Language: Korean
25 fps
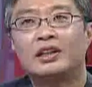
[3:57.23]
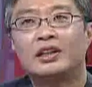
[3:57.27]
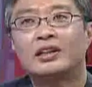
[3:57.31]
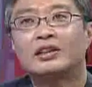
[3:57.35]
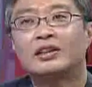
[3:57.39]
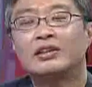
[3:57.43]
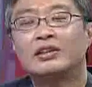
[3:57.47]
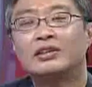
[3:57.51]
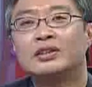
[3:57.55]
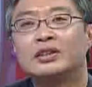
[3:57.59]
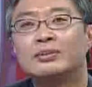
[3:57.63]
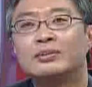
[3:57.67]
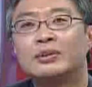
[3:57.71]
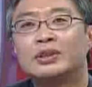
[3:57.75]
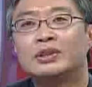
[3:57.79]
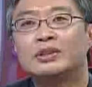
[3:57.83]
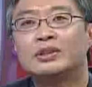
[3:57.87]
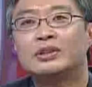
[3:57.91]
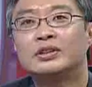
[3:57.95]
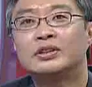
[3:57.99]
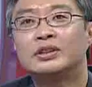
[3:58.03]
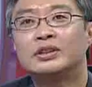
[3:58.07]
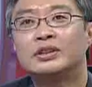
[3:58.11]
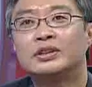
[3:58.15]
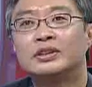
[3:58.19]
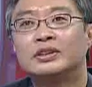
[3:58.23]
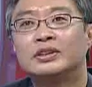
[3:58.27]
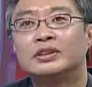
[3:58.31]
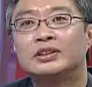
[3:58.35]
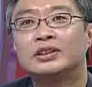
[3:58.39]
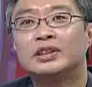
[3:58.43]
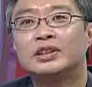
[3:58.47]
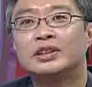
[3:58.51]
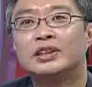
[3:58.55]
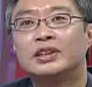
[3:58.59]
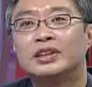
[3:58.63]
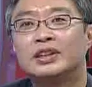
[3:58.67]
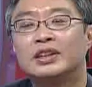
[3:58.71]
그런 점에서는
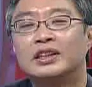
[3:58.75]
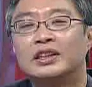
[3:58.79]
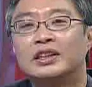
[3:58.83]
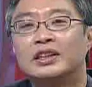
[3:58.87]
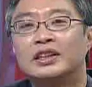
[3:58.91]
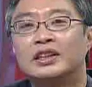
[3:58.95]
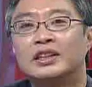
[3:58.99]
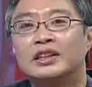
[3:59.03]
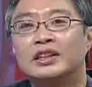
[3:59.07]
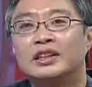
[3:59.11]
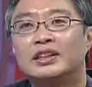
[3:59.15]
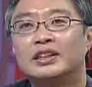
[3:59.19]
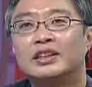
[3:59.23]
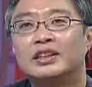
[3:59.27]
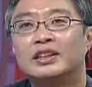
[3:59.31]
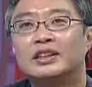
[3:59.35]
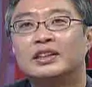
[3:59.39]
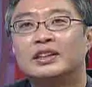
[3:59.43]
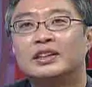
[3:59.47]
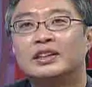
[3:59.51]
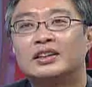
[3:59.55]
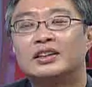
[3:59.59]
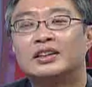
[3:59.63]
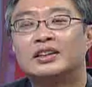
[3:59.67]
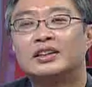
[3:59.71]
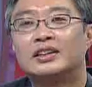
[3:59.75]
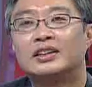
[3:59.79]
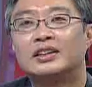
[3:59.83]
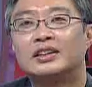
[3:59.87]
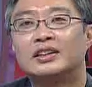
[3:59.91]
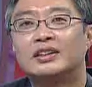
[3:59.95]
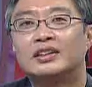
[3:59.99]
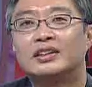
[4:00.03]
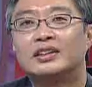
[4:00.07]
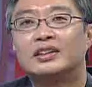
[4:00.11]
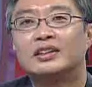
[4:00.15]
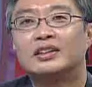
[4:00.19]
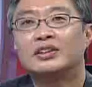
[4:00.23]

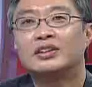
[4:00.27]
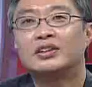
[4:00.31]
어,